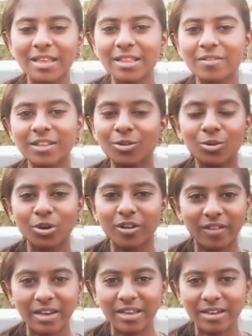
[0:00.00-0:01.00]
இது வந்து
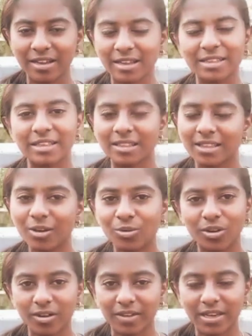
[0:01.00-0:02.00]
உன்னோட வழி கிடையாது இதுதான்
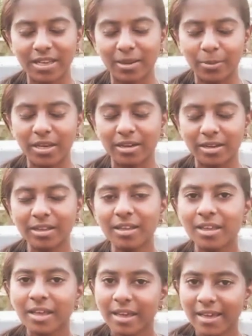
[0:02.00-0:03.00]
உன்னோட வழி அப்படின்ட்டு
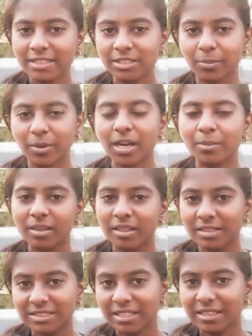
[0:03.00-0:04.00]
ஏசப்பா நம்ம
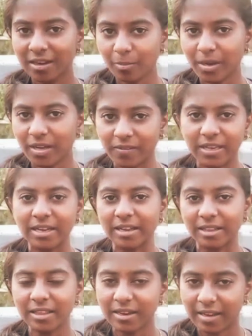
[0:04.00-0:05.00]
திசை திருமண
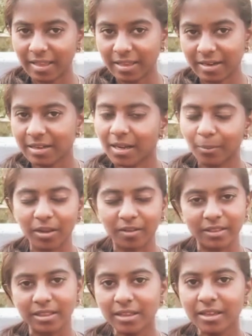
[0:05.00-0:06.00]
வழியிலேருந்து நேராக நம்மளை
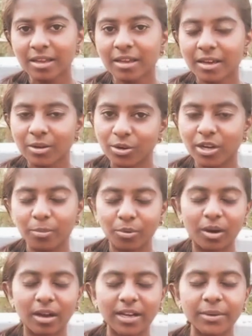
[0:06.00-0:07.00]
வந்து கொண்டு
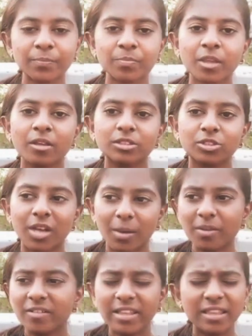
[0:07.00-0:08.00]
போவாங்க ஸோ
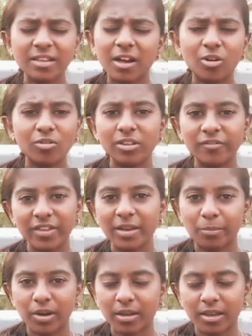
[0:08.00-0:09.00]
நம்ம வந்து எதுக்காகவும் வந்து
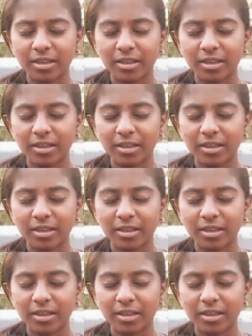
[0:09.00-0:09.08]
ஃபீல் பண்ண